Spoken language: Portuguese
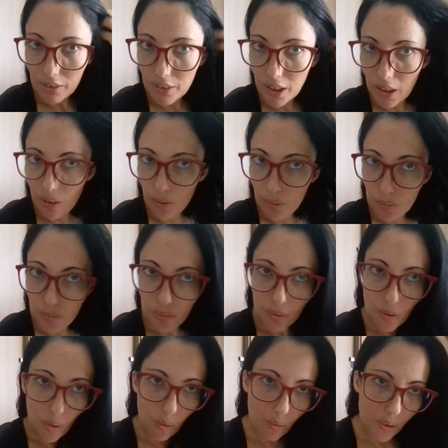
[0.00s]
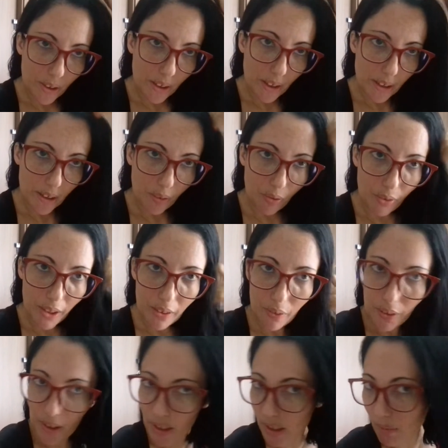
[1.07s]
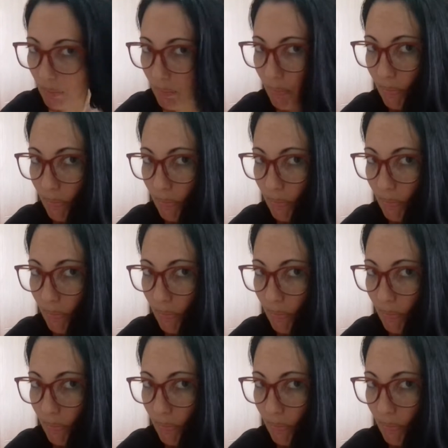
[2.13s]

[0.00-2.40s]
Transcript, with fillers: Então, como vocês estão vendo aqui,